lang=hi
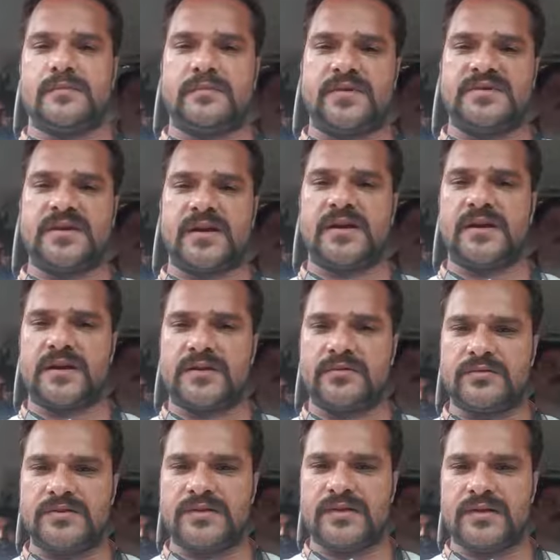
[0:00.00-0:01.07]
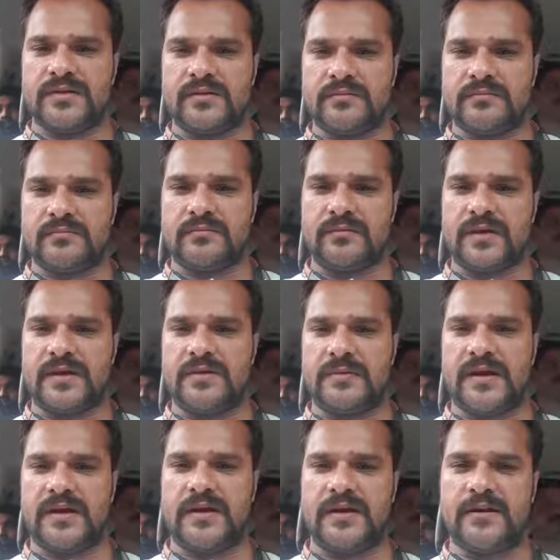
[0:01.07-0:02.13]
विशाल यादव जी बली
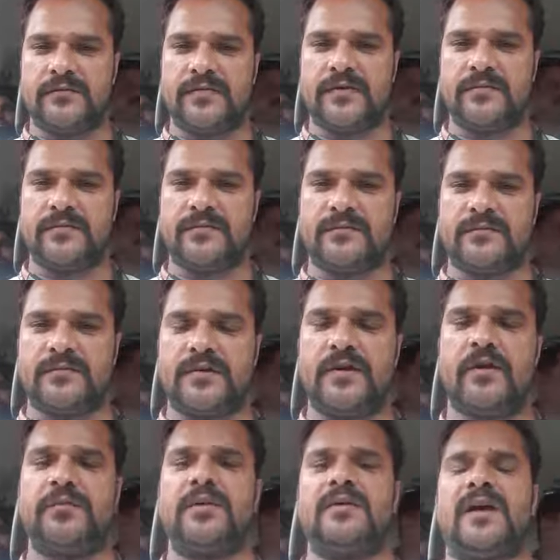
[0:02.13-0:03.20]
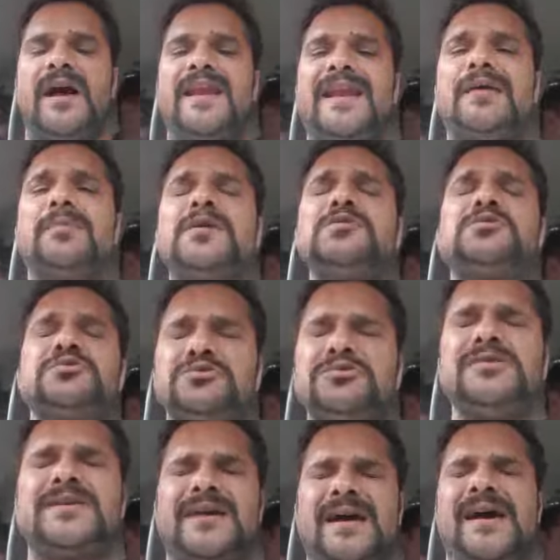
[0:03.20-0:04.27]
भाई लव यू लव यू आई लव यू टू
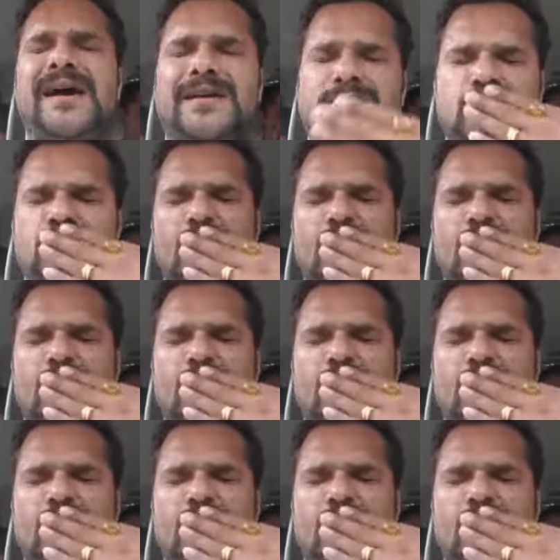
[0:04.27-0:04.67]
यार